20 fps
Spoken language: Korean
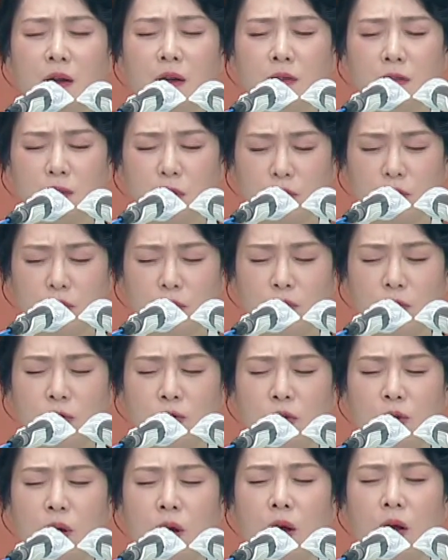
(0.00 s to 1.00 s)

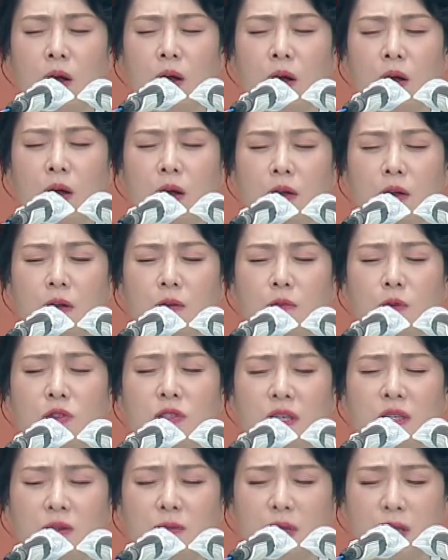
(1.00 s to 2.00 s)
더더욱
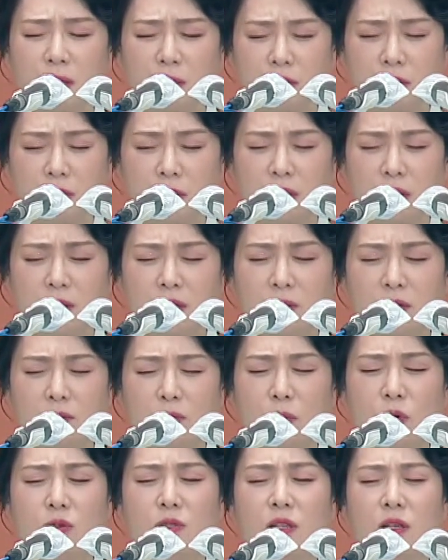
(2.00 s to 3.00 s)
목자님이 계실 때는
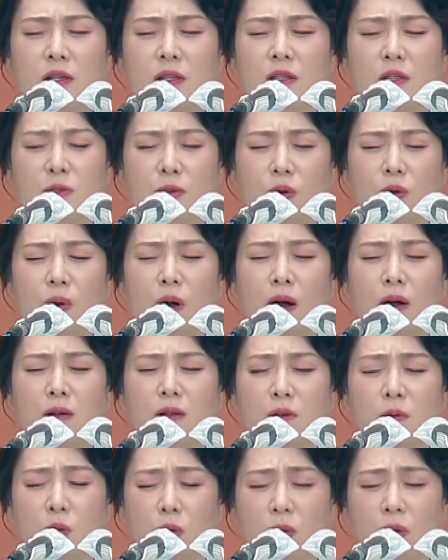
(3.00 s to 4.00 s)
목자의 기도와 그
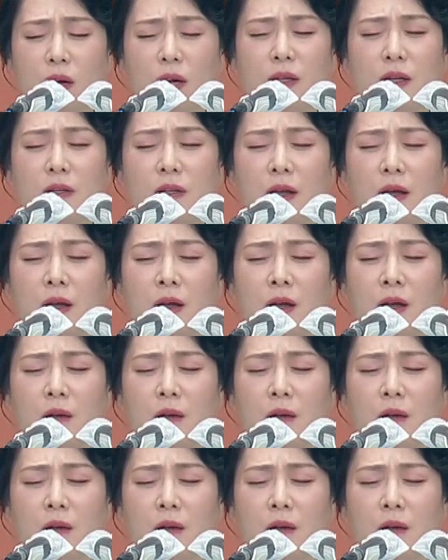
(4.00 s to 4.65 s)
공간 안에